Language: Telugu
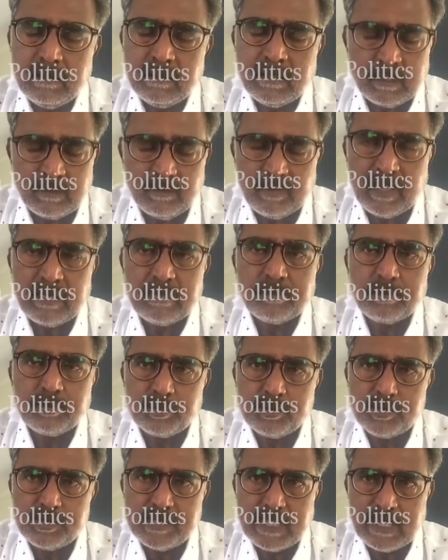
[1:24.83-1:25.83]
నాకు బాగా
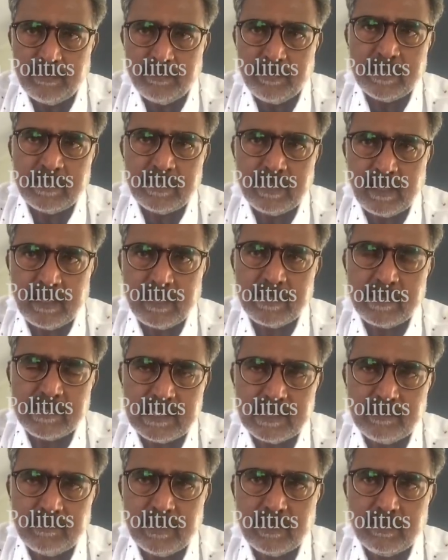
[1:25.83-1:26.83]
గుర్తు జయమందారి అనే
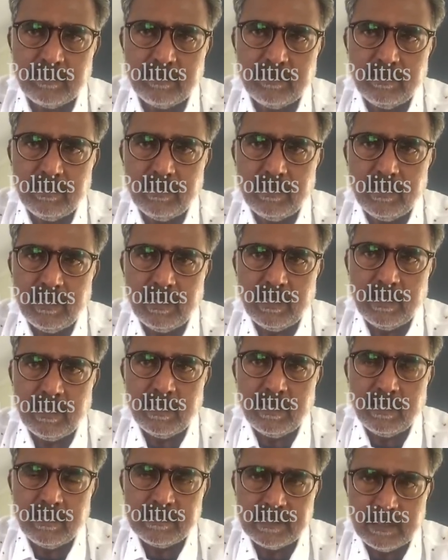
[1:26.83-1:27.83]
సినిమాలో
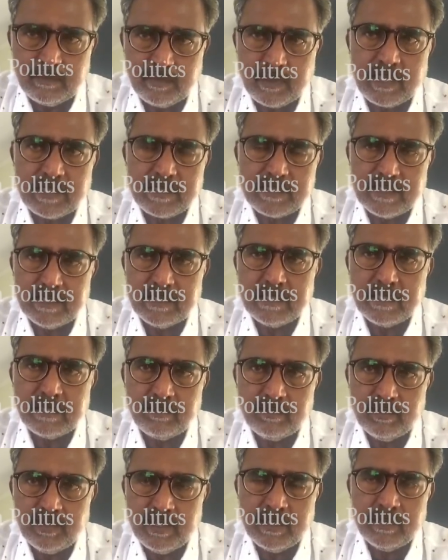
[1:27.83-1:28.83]
జయప్రకాష్ రెడ్డి
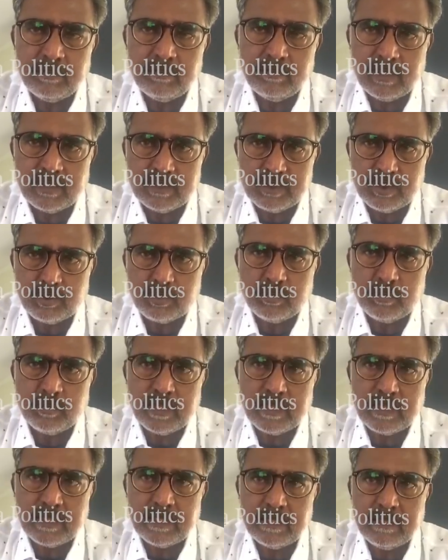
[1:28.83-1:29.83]
గారు నేను అశోక్
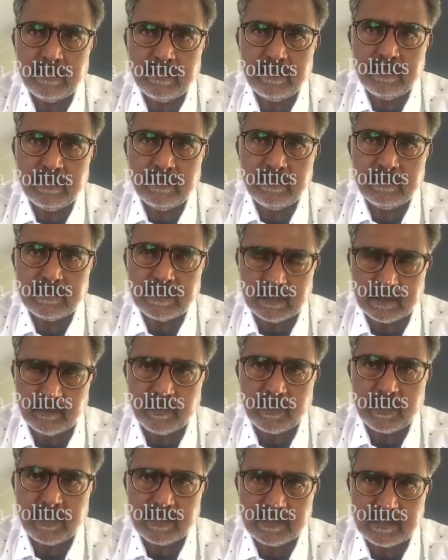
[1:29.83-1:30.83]
కుమార్ అండ్
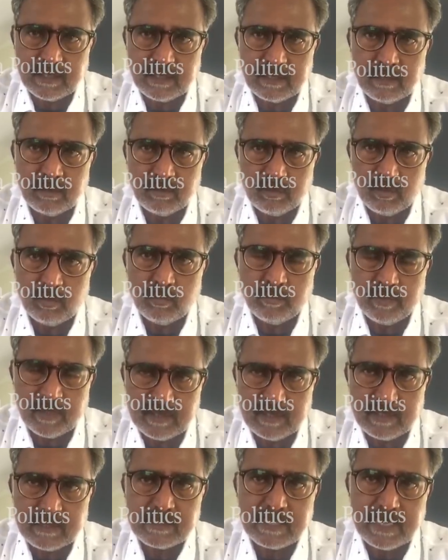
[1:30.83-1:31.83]
సత్యప్రకాష్ గారు నలుగురు
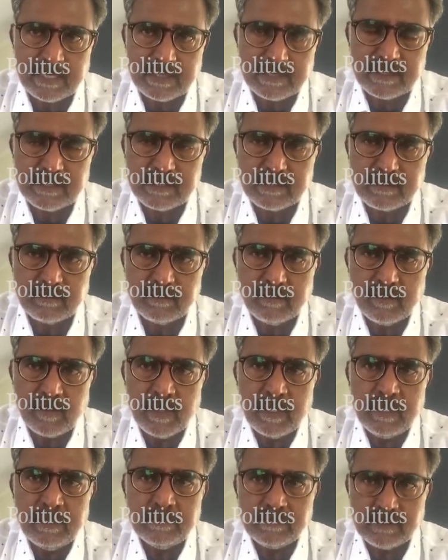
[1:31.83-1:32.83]
బ్రదర్స్గా యాక్ట్ చేసాం
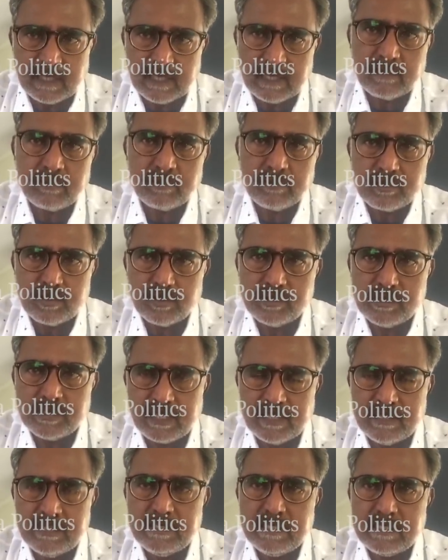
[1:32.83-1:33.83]
చాలా రోజులు
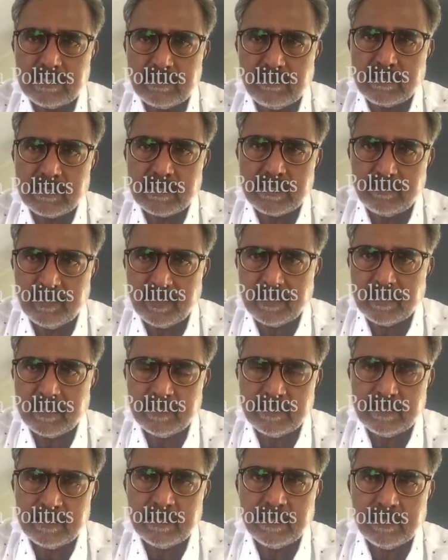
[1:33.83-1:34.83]
జర్నీ చేసాం ఆ సినిమాకి
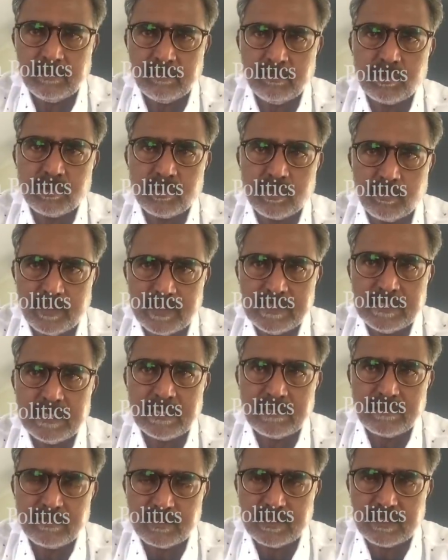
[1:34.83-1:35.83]
ఎందుకంటే ఎక్కువ రోజులు
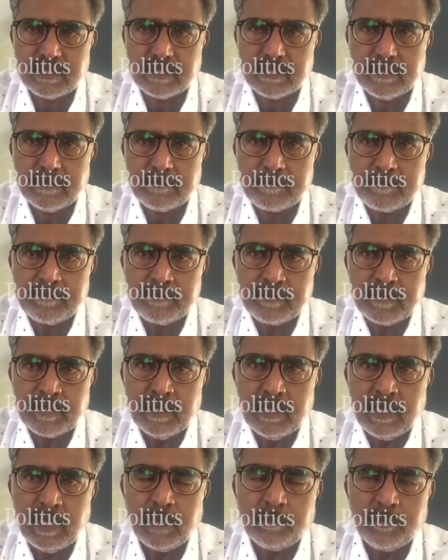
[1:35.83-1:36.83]
పనిచేయాల్సి వచ్చింది
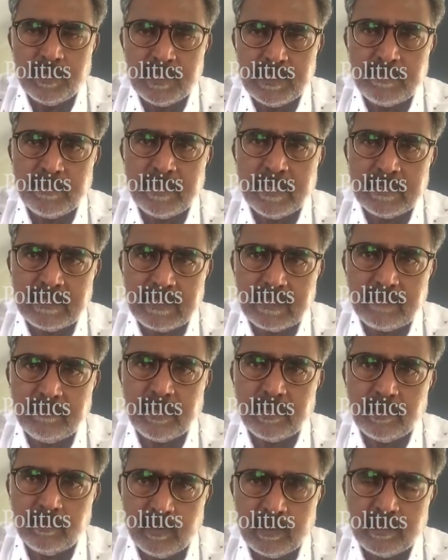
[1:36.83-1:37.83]
అప్పటి నుంచి మా అందరికి
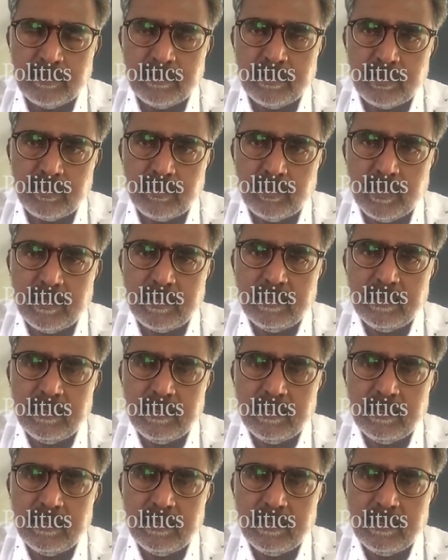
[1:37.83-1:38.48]
అనుబంధం ఎక్కువ